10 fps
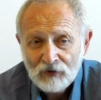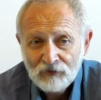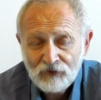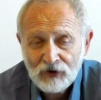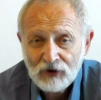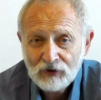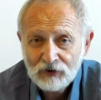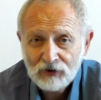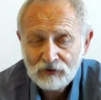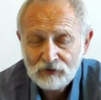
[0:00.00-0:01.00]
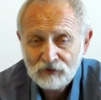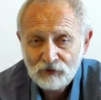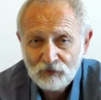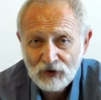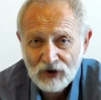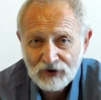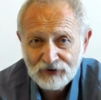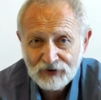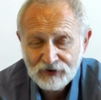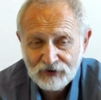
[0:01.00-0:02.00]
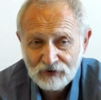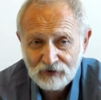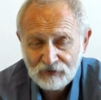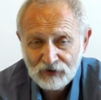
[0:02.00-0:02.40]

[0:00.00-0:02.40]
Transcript: вы э, углубляетесь э,